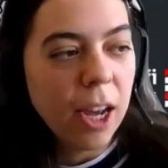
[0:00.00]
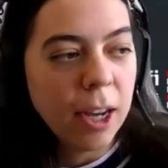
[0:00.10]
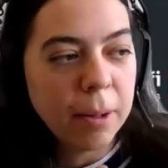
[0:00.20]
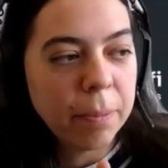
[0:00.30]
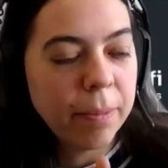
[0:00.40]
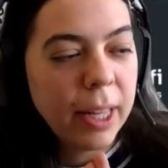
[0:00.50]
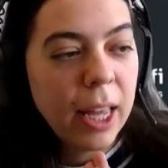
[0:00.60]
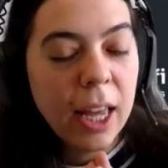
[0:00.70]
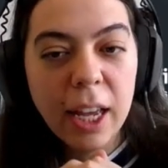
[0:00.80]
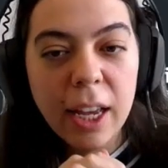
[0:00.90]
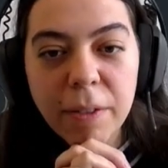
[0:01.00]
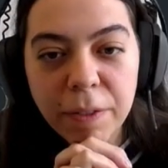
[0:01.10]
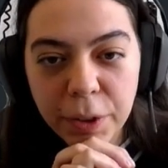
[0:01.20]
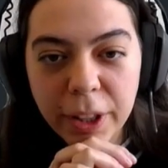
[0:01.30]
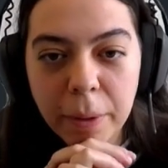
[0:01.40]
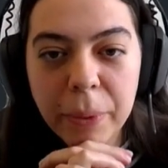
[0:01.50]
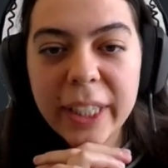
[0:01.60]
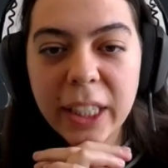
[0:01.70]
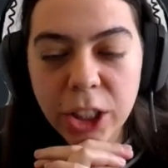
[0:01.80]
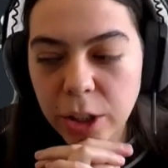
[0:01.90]
Um, for the
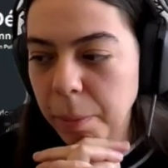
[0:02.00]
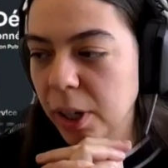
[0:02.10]
prediction